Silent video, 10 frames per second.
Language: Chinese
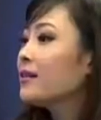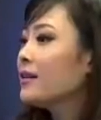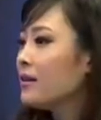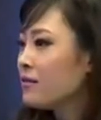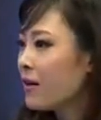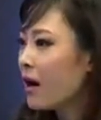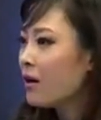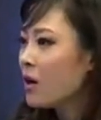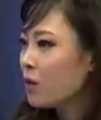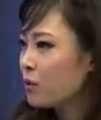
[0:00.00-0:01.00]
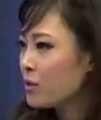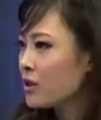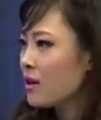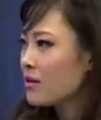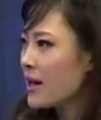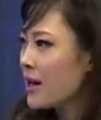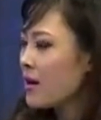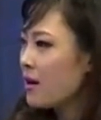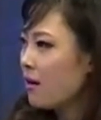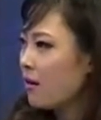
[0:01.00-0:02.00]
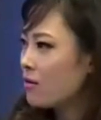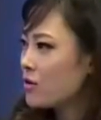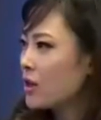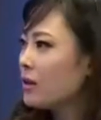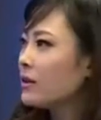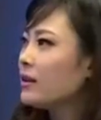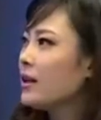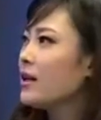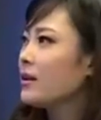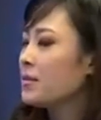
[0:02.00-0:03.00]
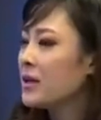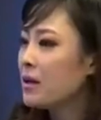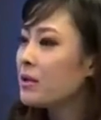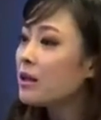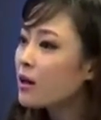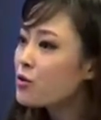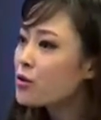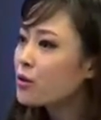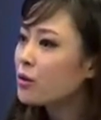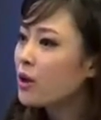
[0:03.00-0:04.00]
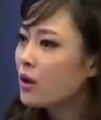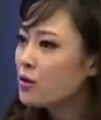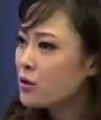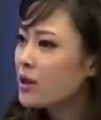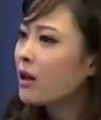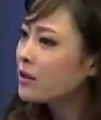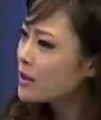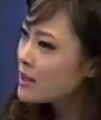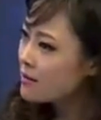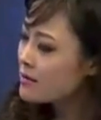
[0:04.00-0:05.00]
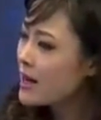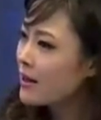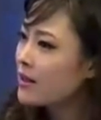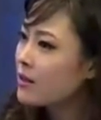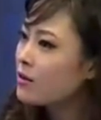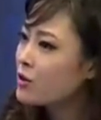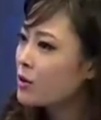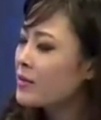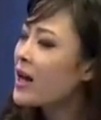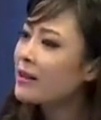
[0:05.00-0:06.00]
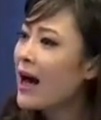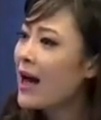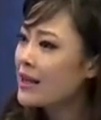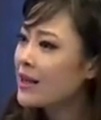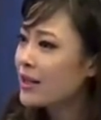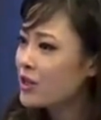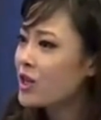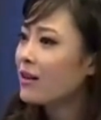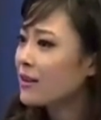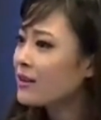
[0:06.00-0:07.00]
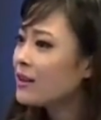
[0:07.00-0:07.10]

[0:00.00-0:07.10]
个地方，我不知道在呃这个电影的片名当中，徐导你是承载了一个什么样的含义给这样一个